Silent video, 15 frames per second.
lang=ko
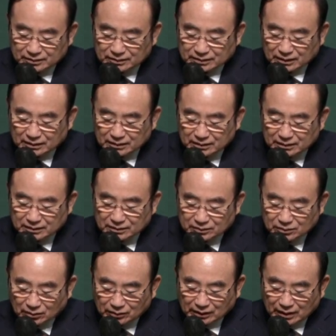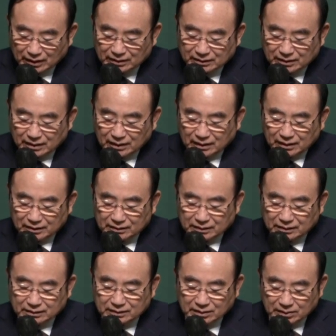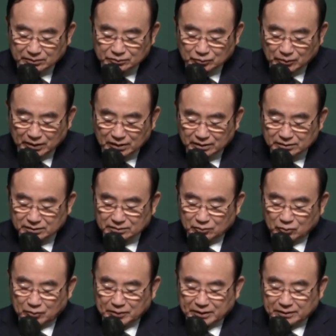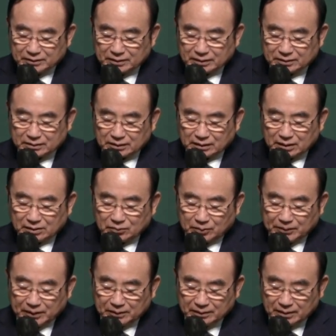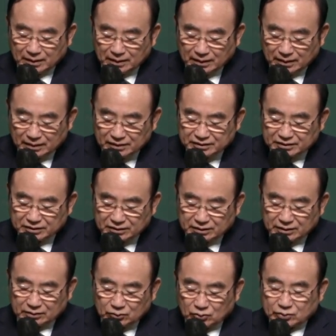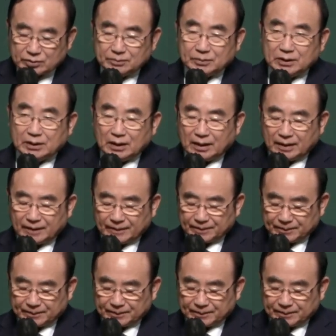이제 여기는 동네란데 영어에 영어에서 보면 영어 성경에 보면 시티 도시입니다.